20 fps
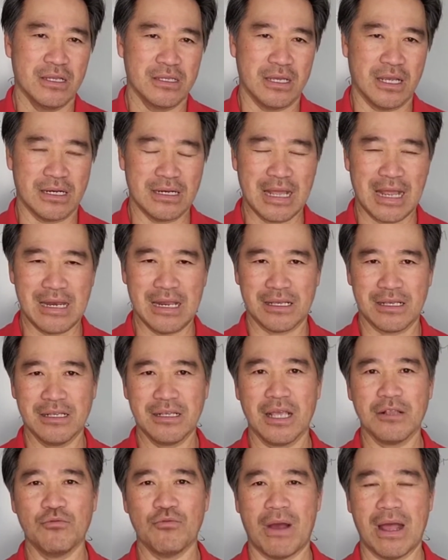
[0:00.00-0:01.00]
thực ra là cái
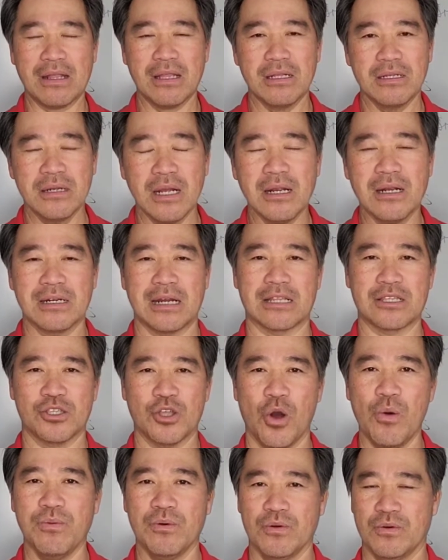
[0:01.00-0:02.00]
kết quả rất là
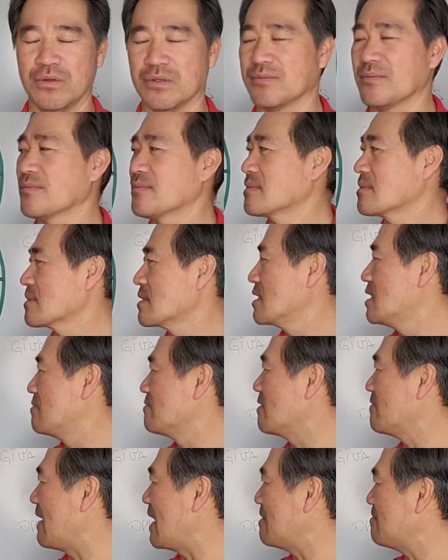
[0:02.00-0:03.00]
tốt luôn
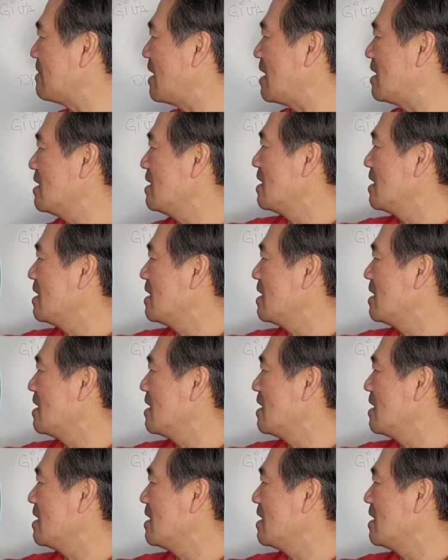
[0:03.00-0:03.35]
vì vậy mà